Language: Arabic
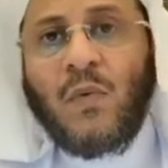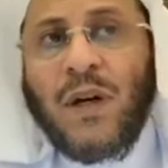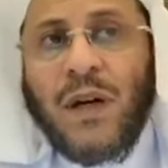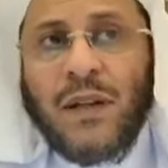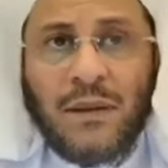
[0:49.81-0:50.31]

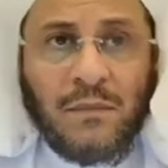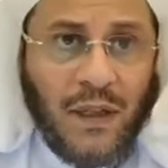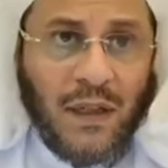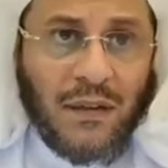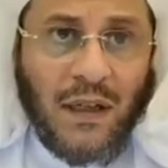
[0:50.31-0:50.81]
وهذا
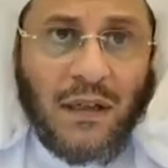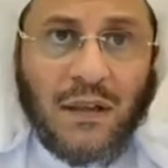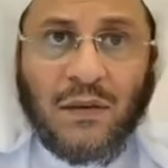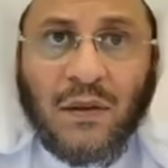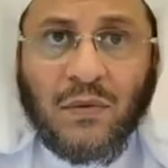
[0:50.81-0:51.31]
إما أن
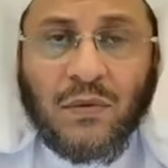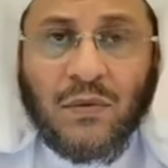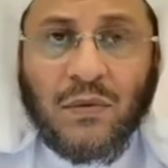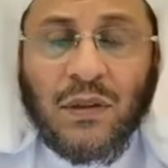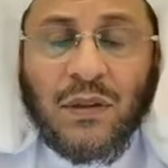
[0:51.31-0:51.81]
تحلقه
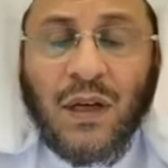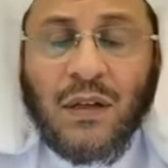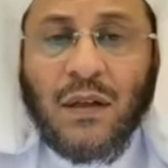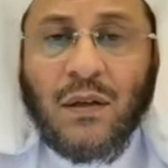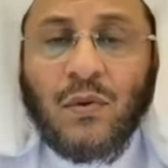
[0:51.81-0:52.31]

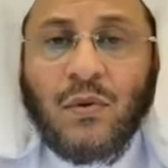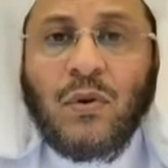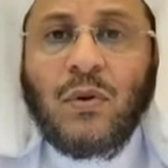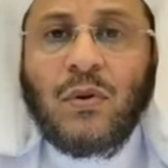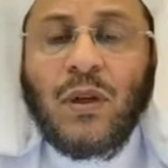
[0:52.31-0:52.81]
تحلقه
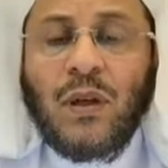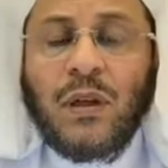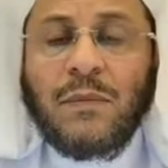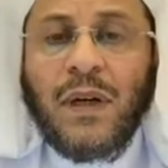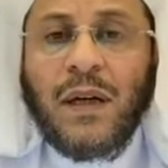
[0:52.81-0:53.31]
كله
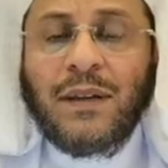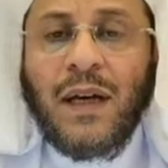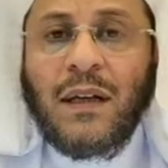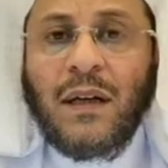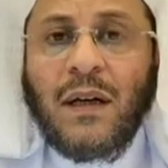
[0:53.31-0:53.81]
إما أن
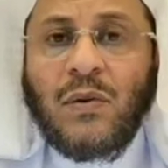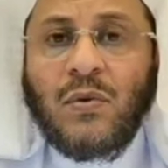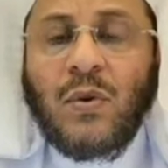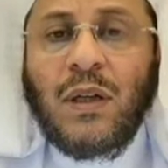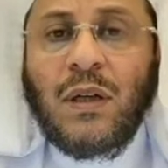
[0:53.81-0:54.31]
تحلقه
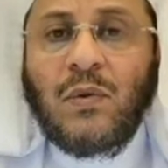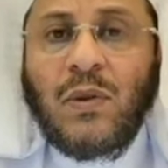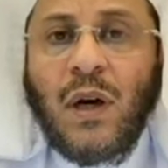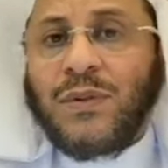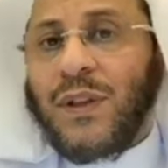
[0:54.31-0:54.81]
كله
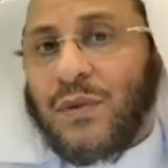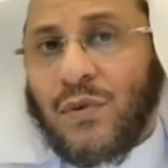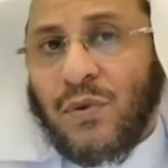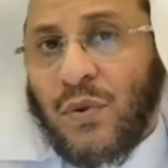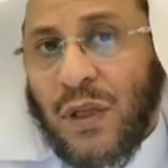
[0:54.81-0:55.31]
أو
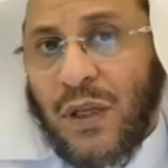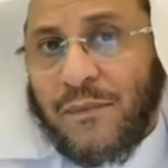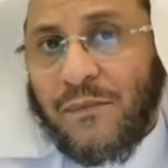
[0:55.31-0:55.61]
تتركه كله